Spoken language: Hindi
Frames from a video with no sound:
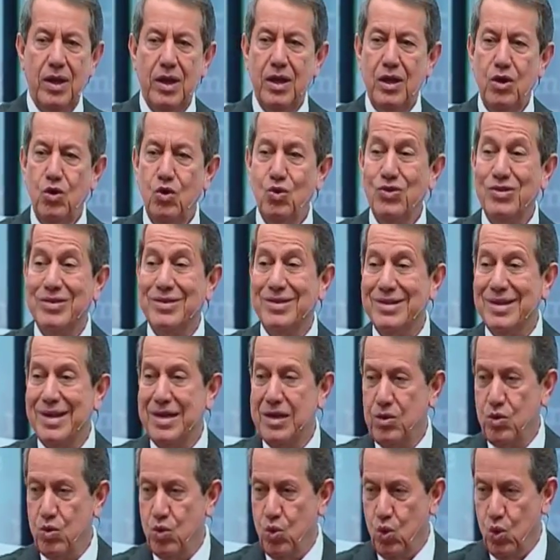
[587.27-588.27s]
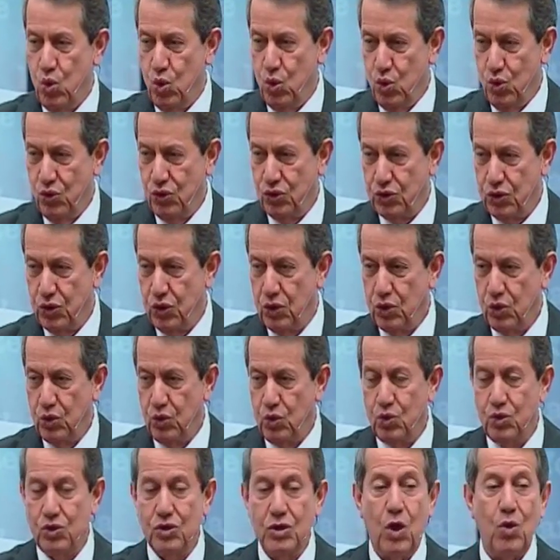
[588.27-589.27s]
और पापियों के
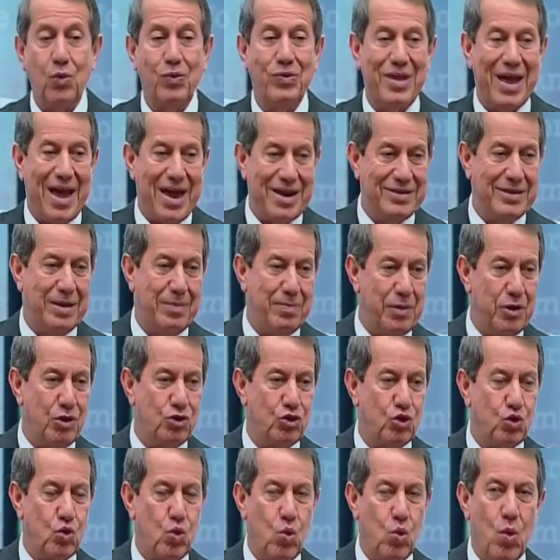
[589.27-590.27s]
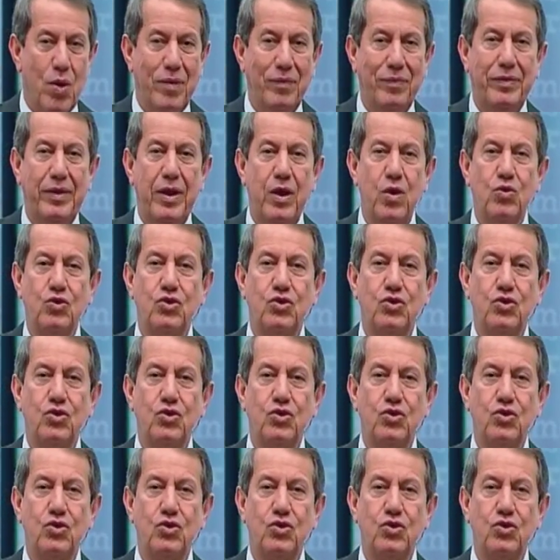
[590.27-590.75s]
वेदियों के सिंगों पर भी